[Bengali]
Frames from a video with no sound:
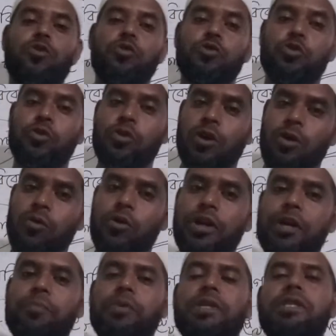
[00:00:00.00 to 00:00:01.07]
জনসংখ্যাও
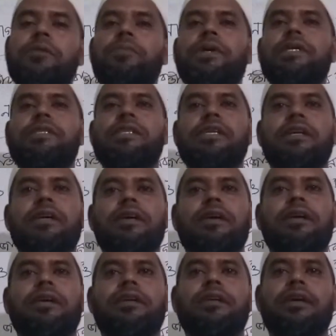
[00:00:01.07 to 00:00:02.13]
অনেক বৃদ্ধি পেয়েছে
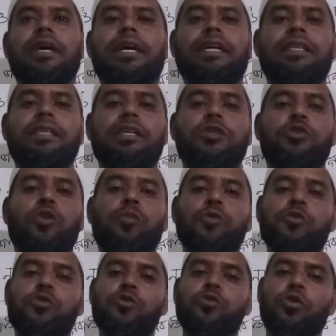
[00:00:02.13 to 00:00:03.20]
এক্ষেত্রে
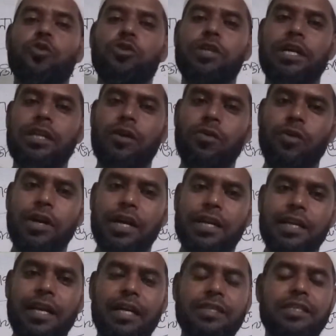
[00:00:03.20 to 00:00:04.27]
সমস্ত জনসাধারণ
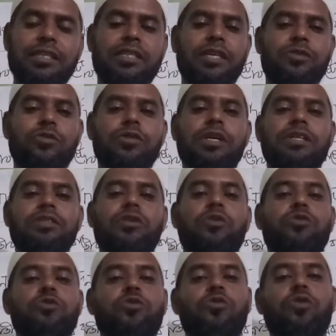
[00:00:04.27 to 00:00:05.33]
একটি রাষ্ট্রের শাসন কার্যে
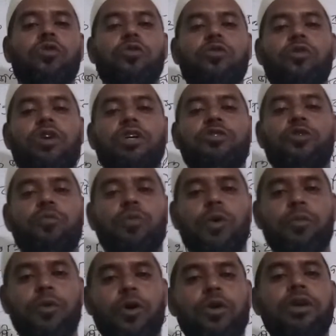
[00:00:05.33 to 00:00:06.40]
অংশগ্রহণ করা
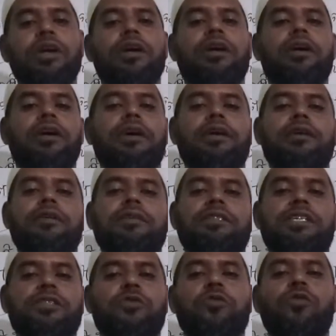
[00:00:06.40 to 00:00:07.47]
সম্ভব নয়
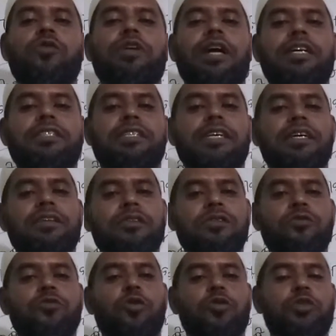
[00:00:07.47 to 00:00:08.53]
সেজন্যই রাষ্ট্রের
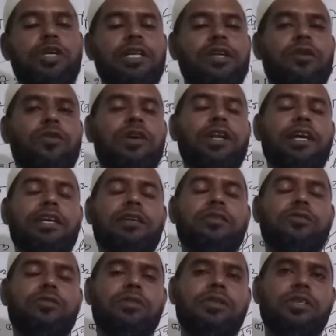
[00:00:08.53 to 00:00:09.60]
জনসাধারণের
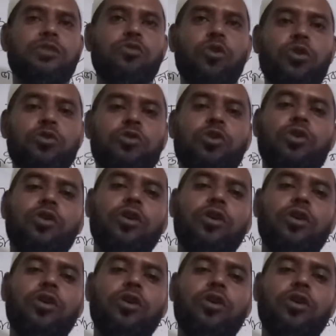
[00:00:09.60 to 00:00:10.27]
কিছু অংশ